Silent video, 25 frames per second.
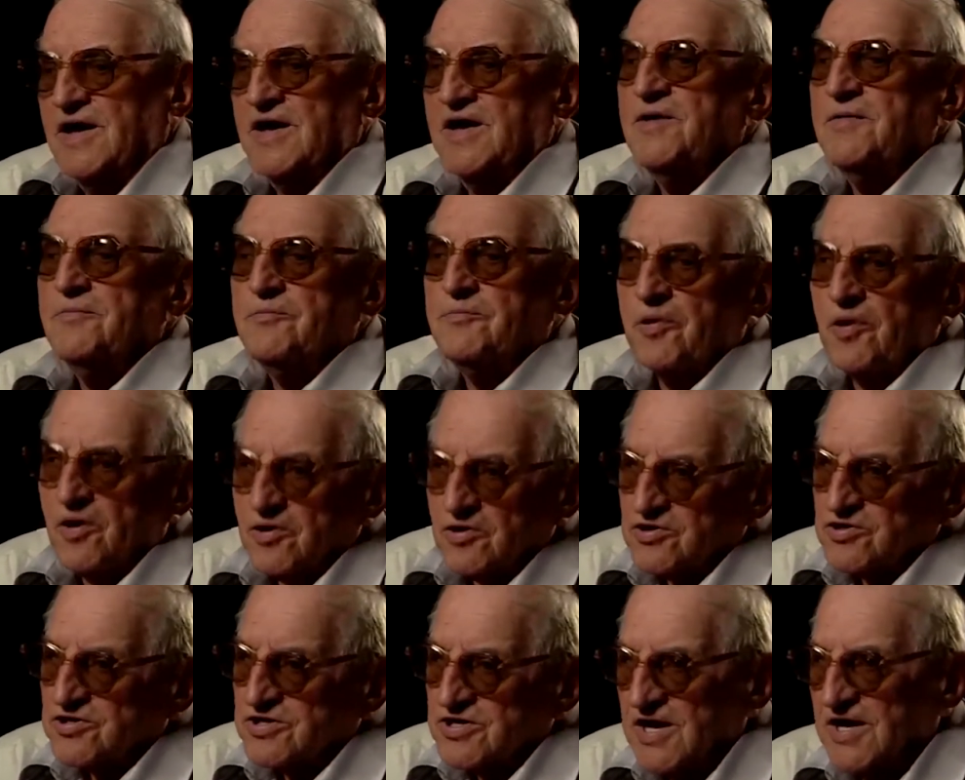i po
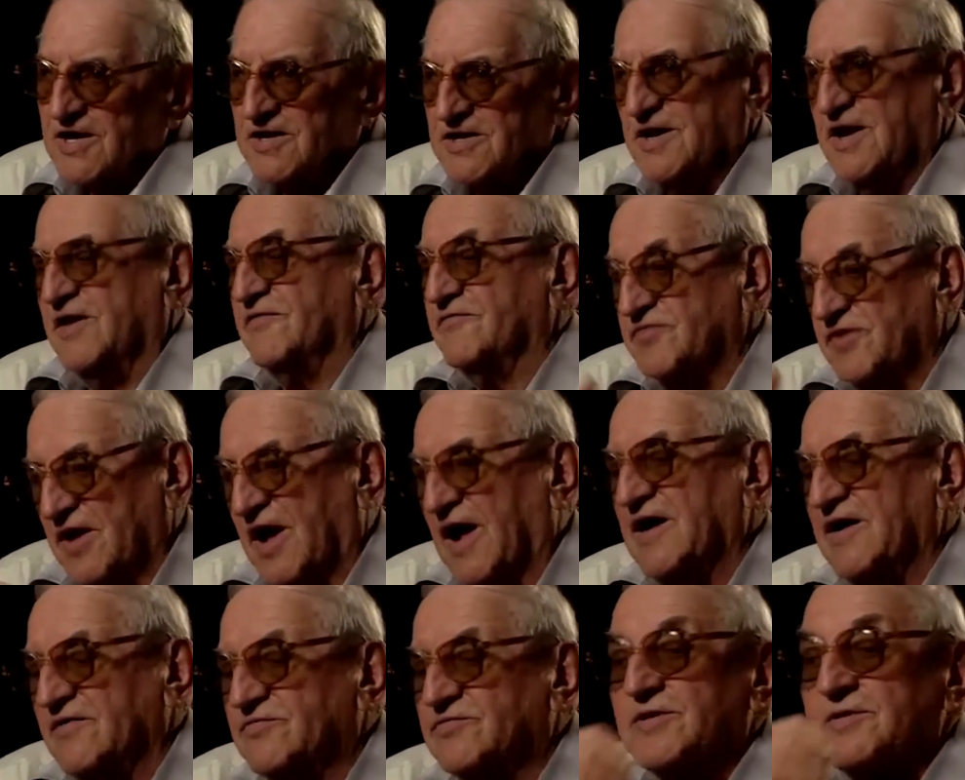potrzebnie,
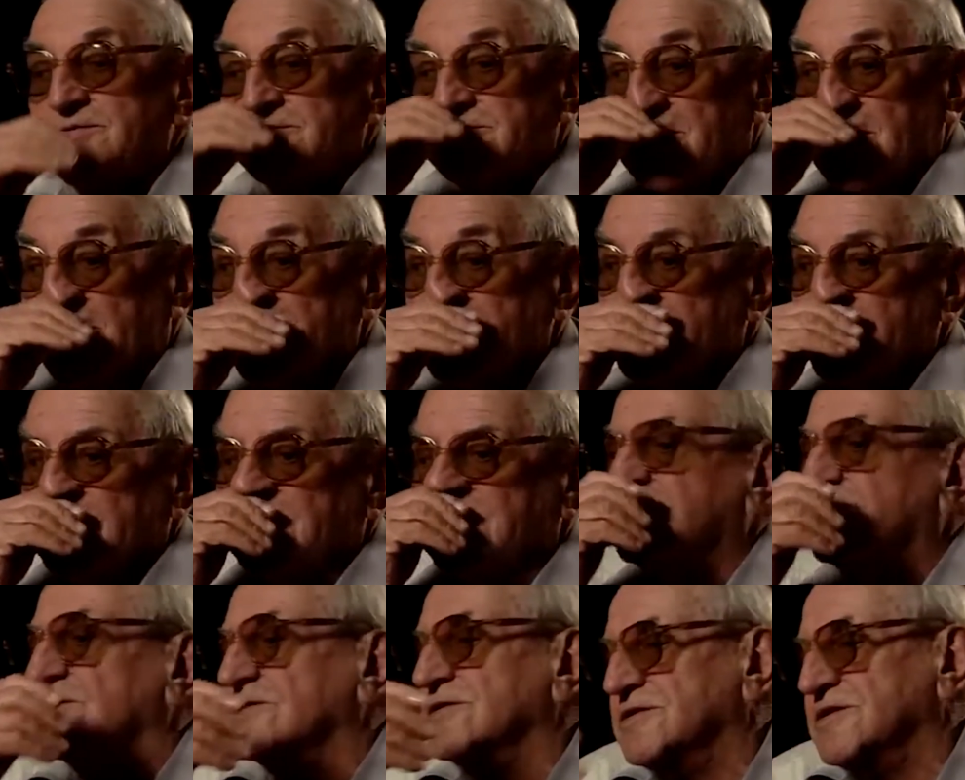ale w tym
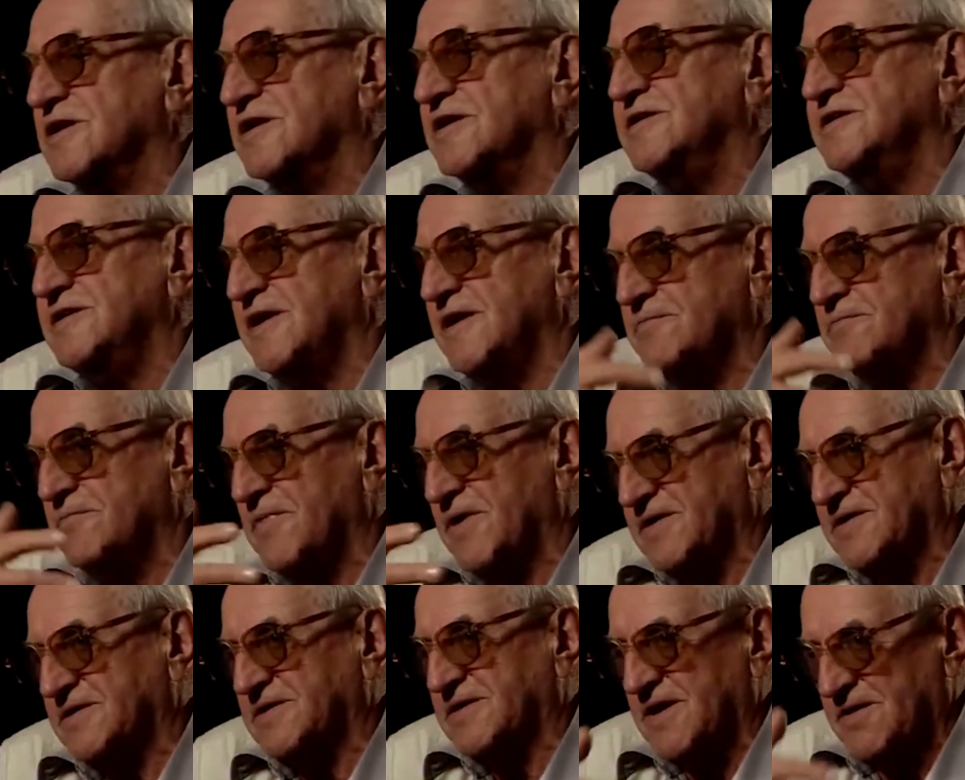czasie codziennie
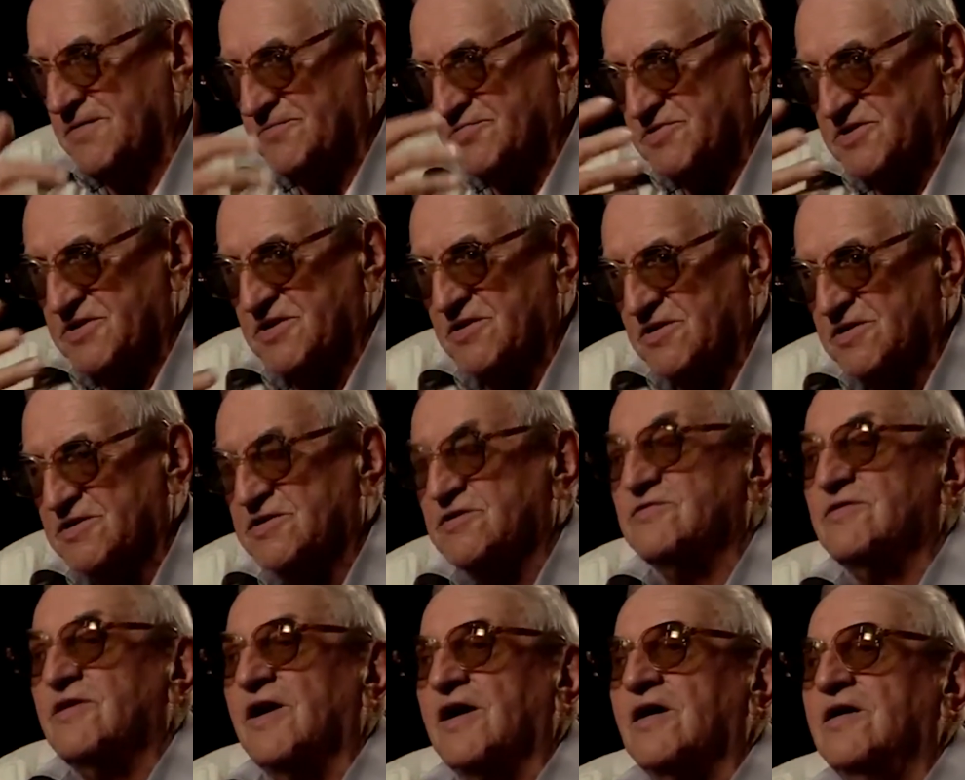matka
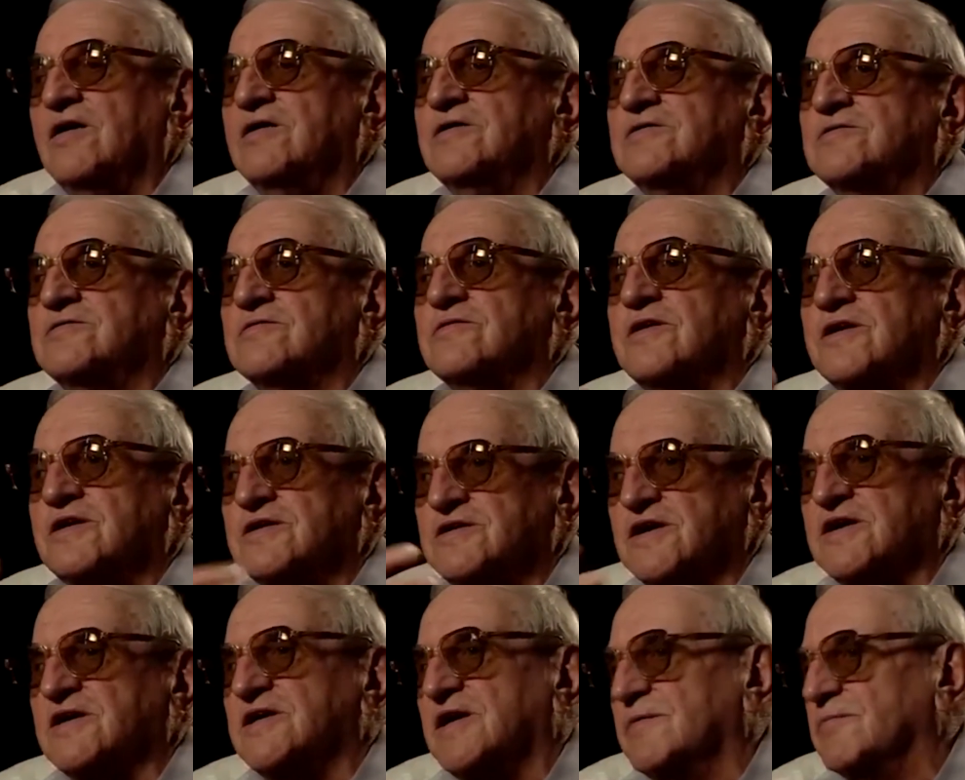przynosiła ojcu
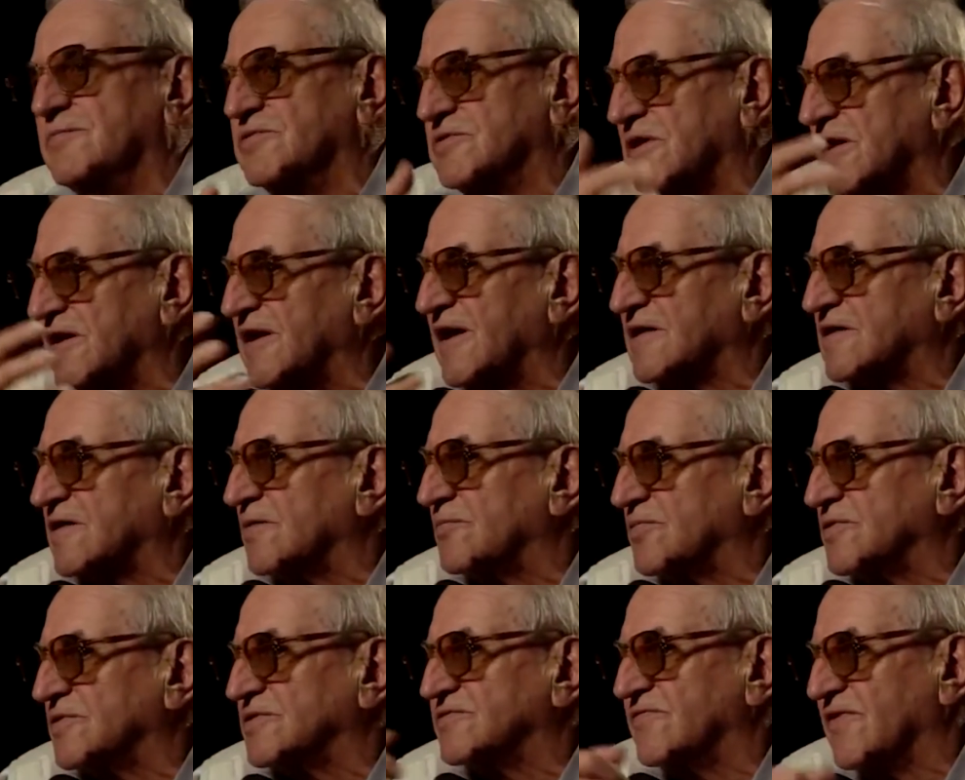jedzenie, bo to na
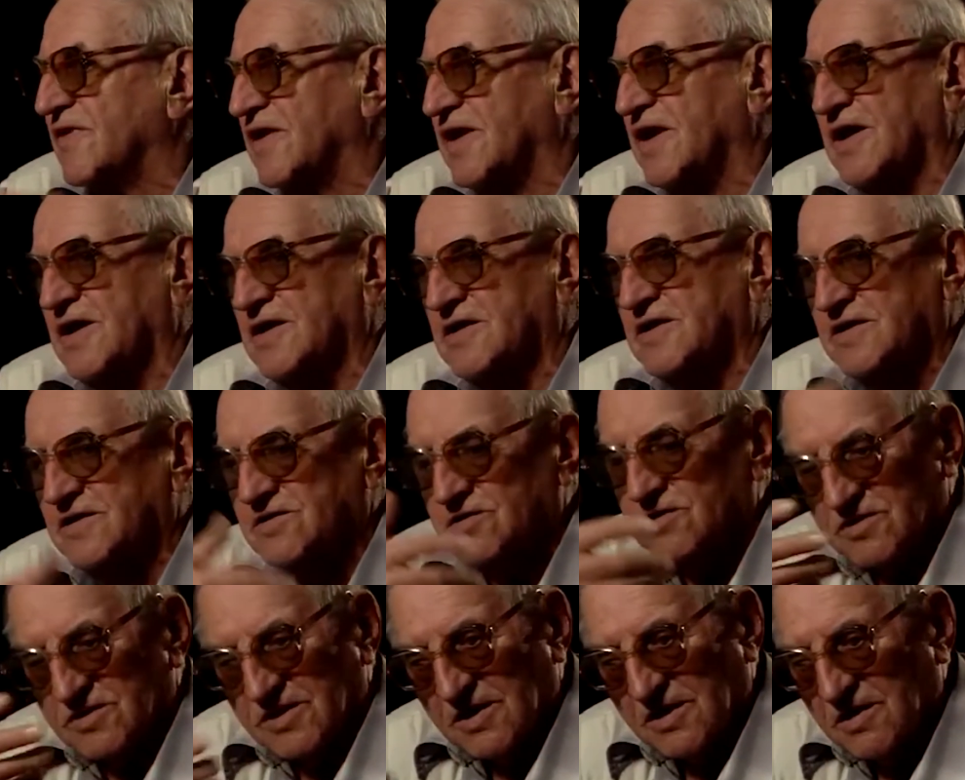to pozwalali,
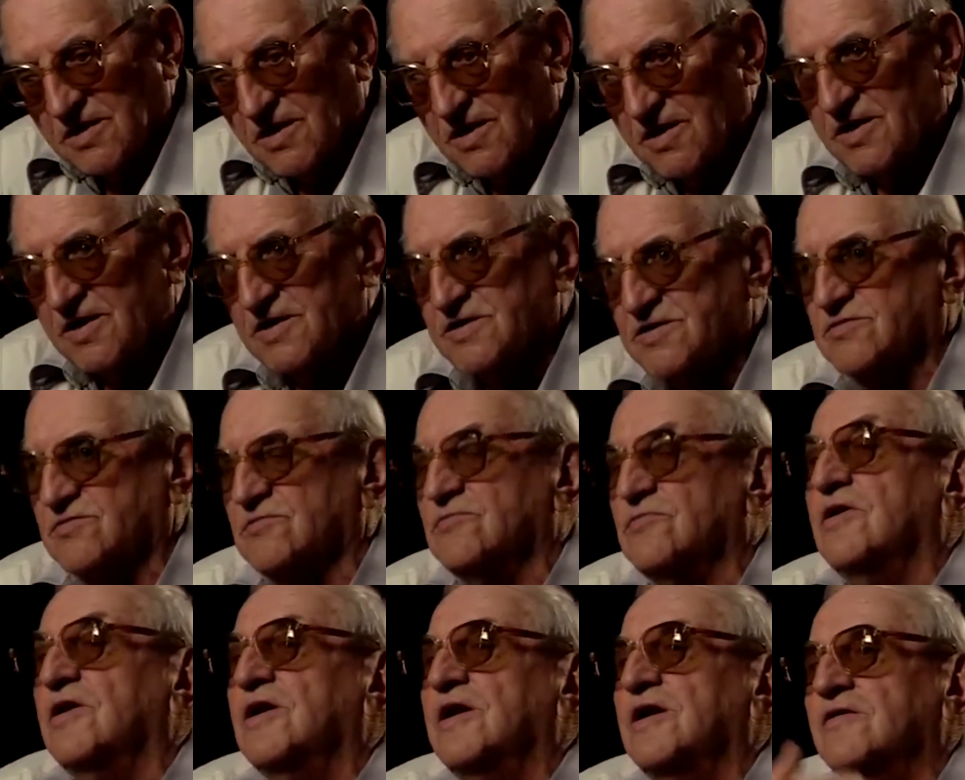do tego
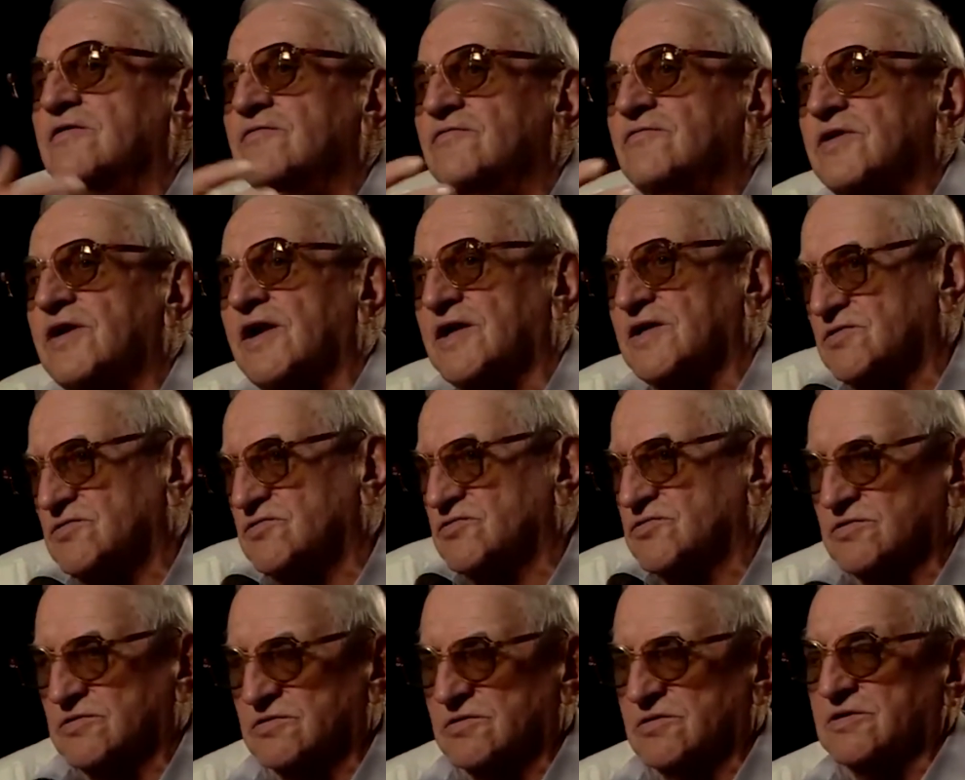aresztu w
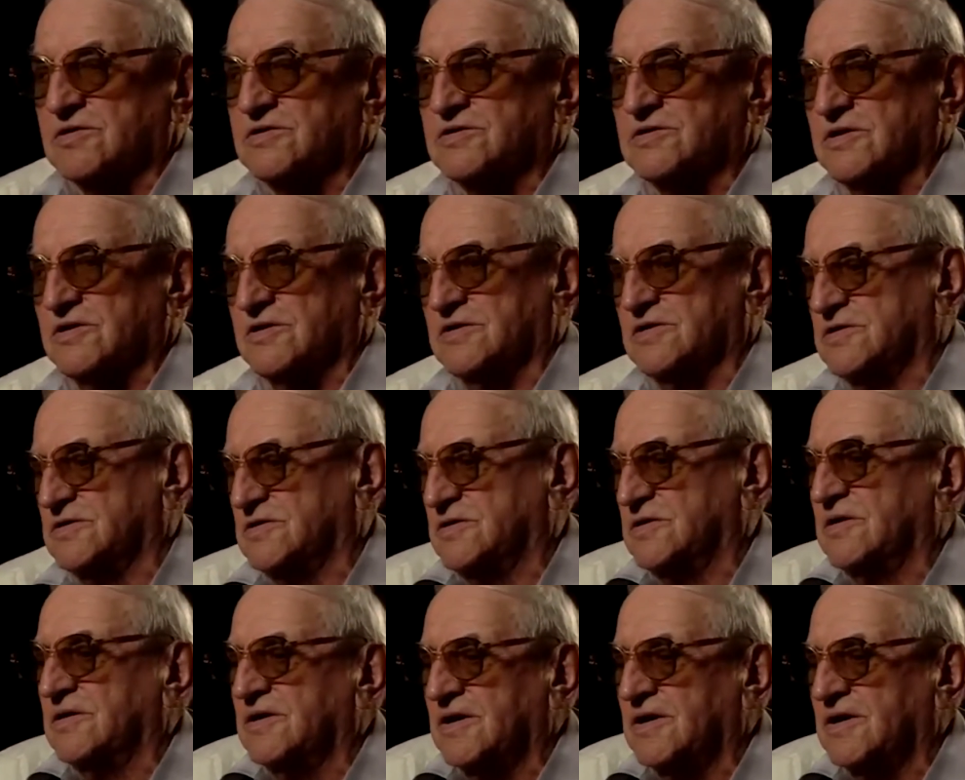ratuszu gostyńskim.